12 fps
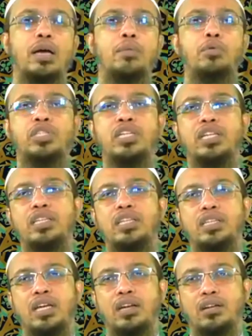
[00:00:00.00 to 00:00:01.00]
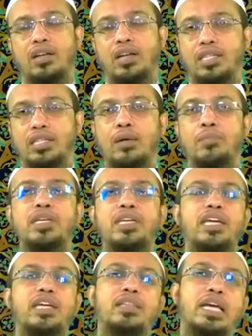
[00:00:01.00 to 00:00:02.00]
এবং সেটা তিনি তার
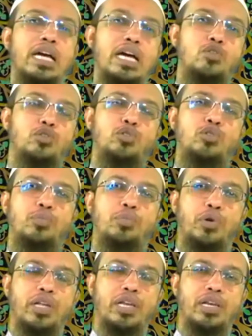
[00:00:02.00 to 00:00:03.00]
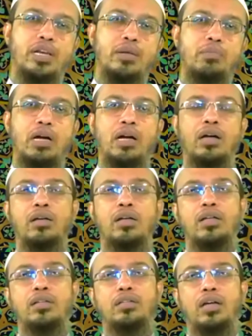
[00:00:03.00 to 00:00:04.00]
স্বামীকে দেখানোর জন্য পড়েন বা
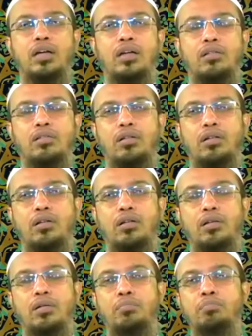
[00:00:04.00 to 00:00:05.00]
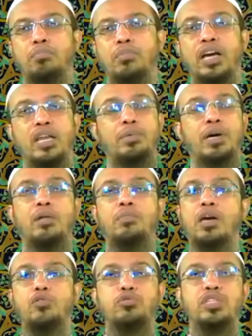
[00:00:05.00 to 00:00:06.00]
তার গায়ের
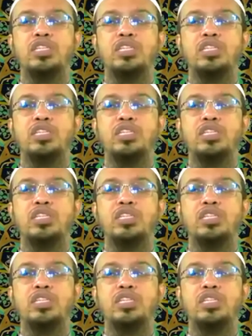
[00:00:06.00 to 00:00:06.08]
মাহারাম কারোর